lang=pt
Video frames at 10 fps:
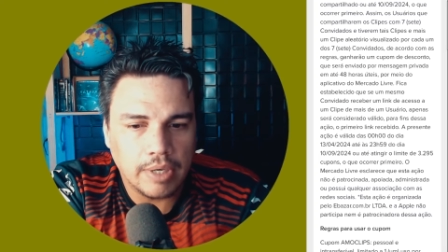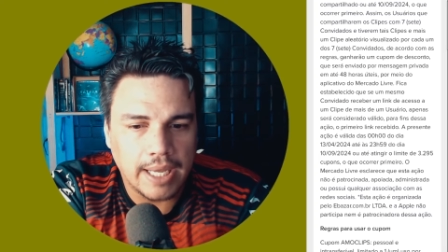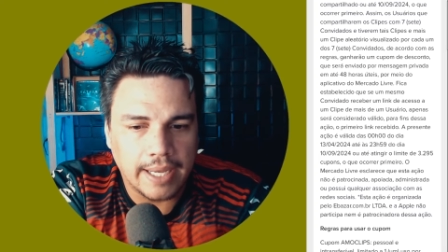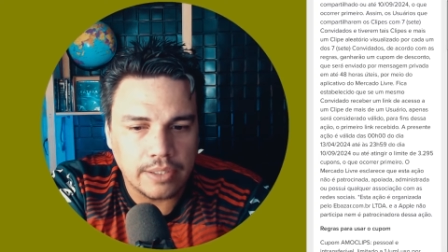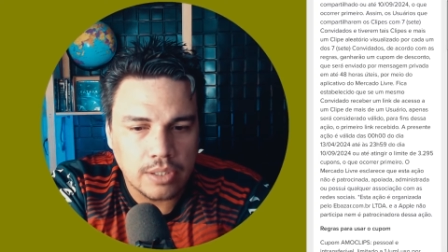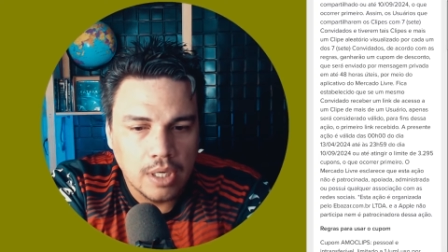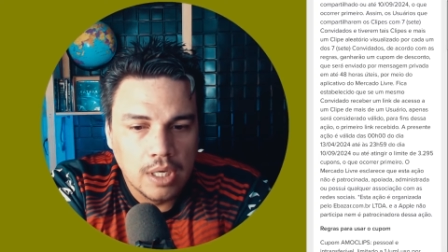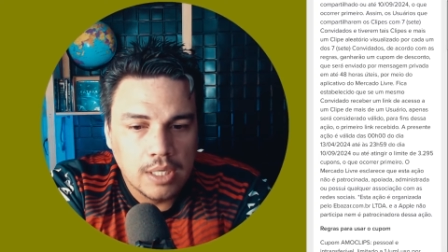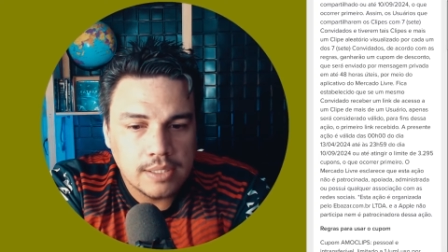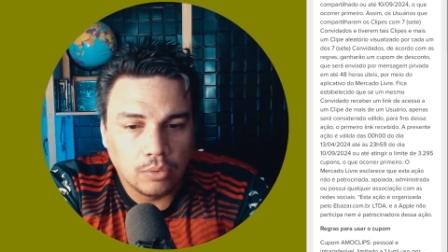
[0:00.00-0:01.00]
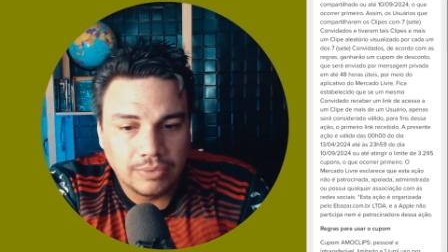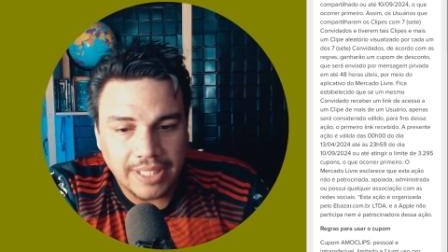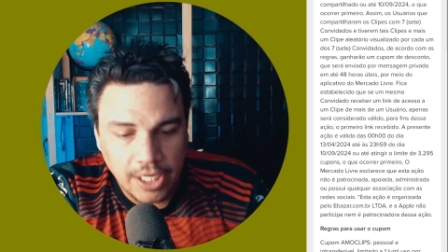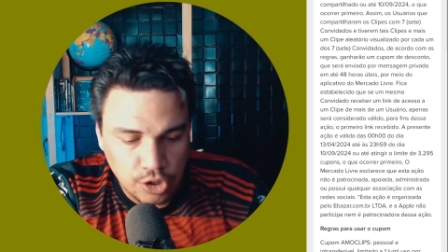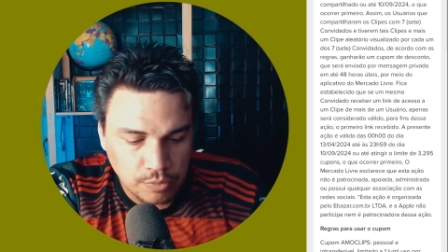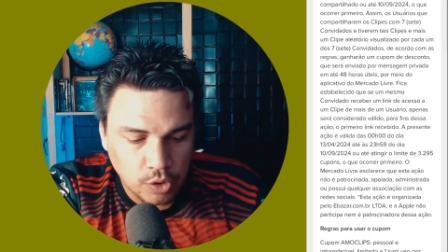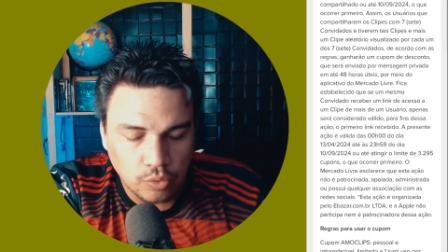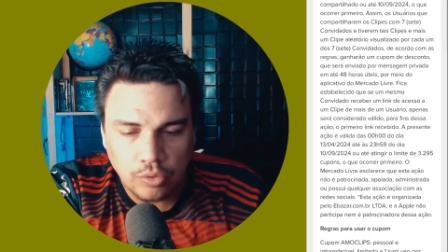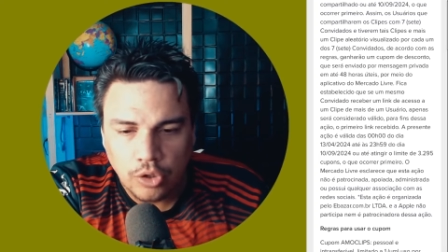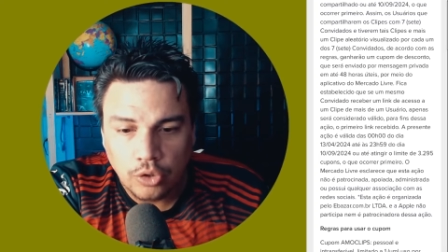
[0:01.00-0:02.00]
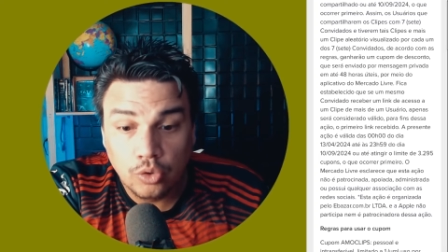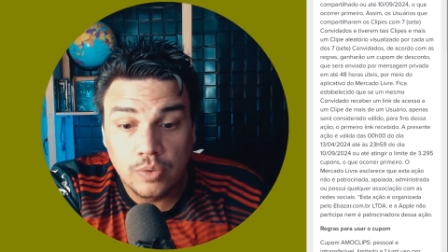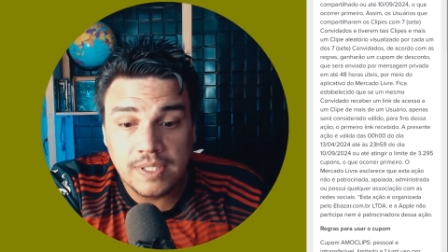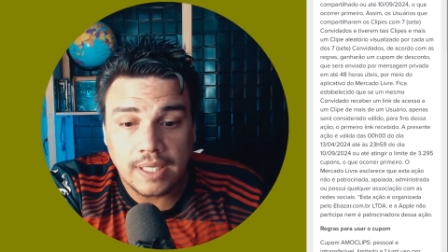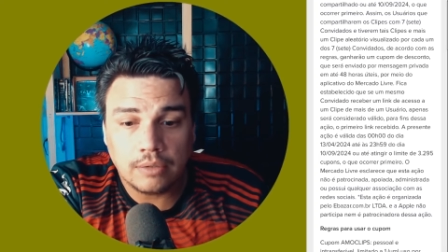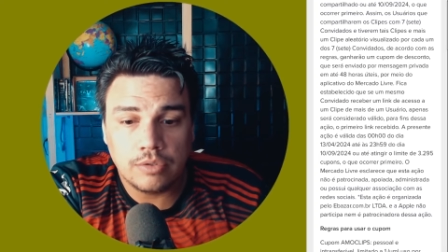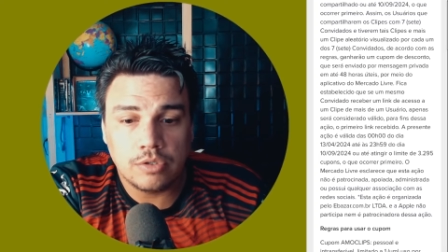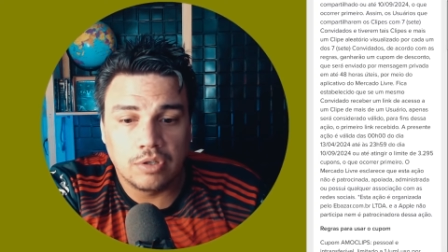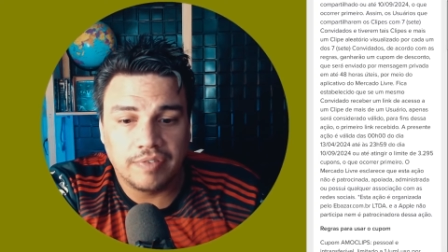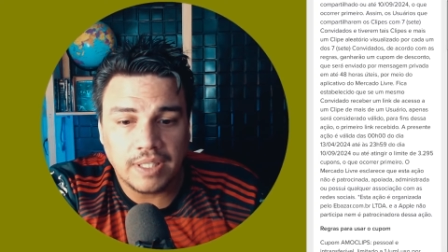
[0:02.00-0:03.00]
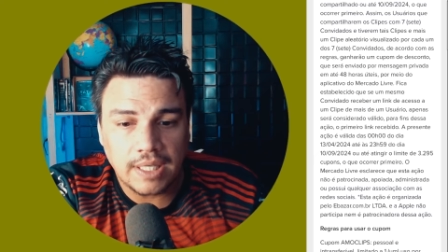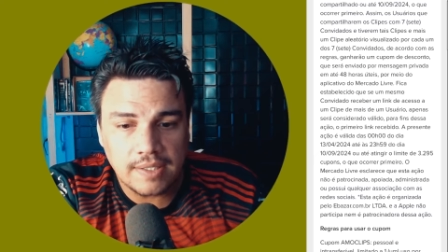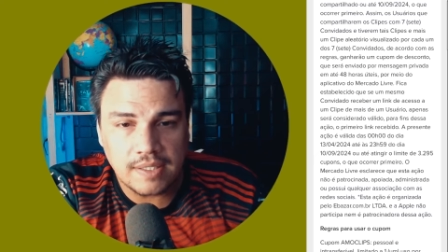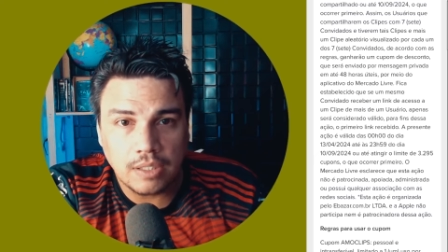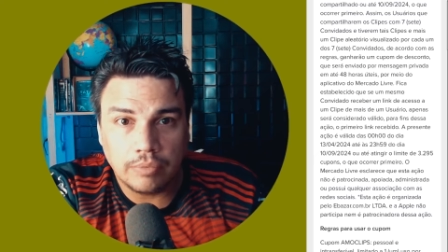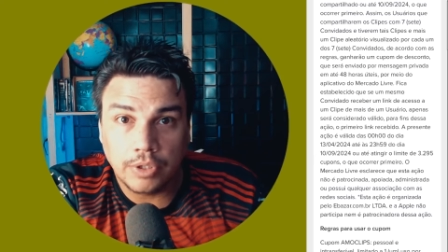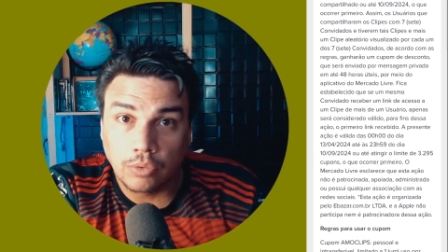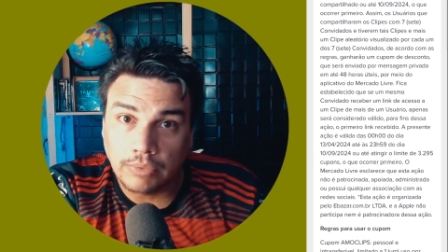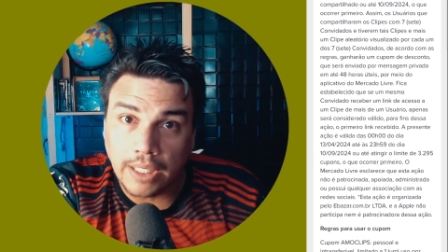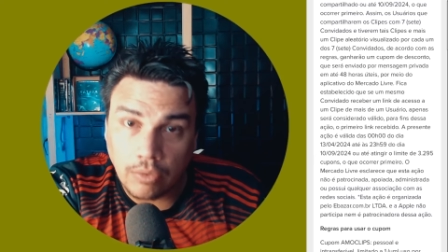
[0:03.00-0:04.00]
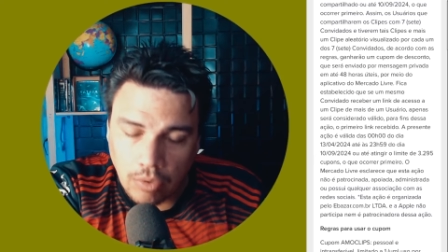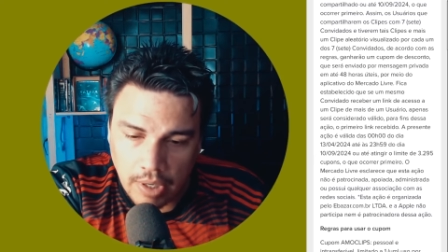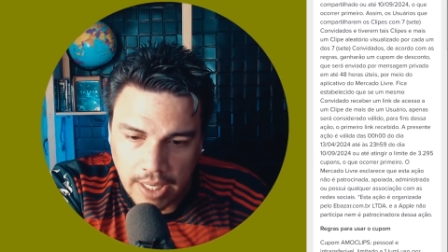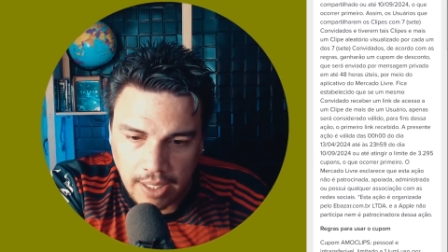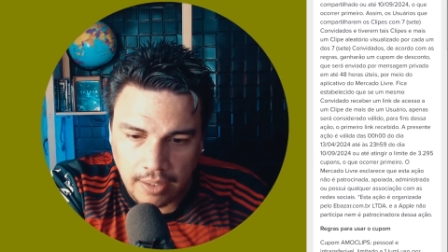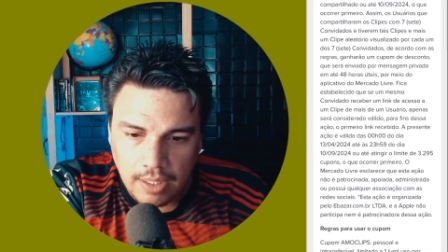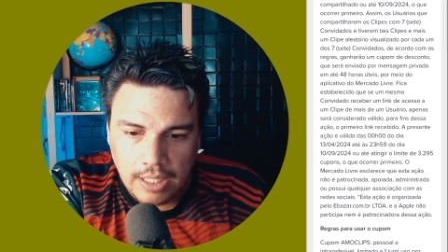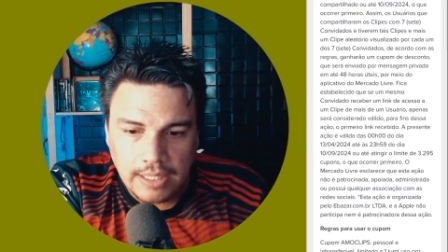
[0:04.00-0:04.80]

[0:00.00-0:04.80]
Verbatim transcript: reais São 3.295, então tem que correr.